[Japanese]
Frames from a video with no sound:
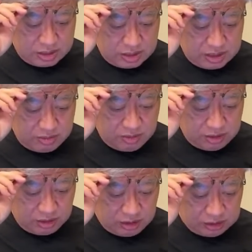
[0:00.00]
英明殿
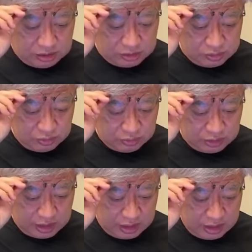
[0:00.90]
下は非常に
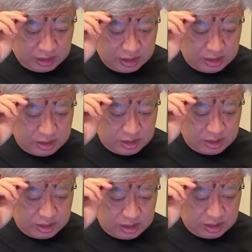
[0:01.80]
ね、
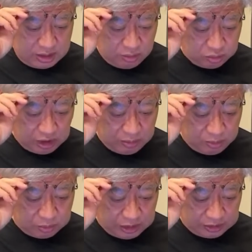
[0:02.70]
えー、ご多忙
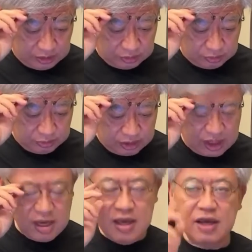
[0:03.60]
だったと、それでね。
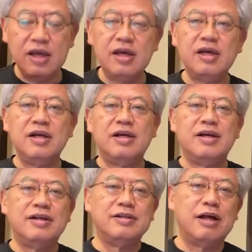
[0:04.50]

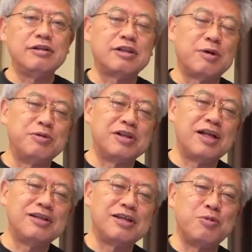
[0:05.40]
なんで多忙、何に
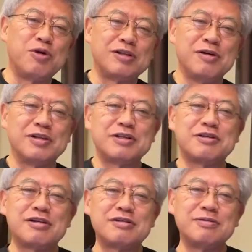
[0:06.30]
多忙があって、私からす
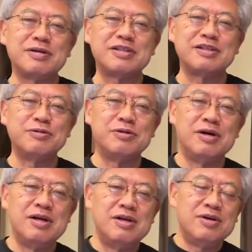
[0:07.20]
ればですね、もう、
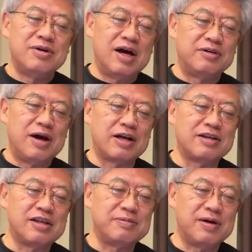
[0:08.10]
あの、はっきり言え
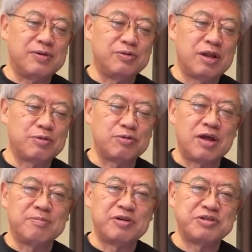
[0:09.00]
ば女の子を
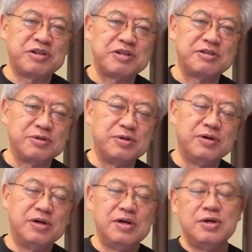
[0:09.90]
ナンパしてですよ、
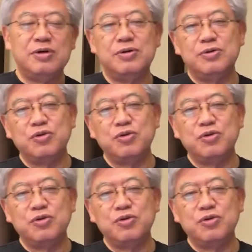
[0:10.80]
飲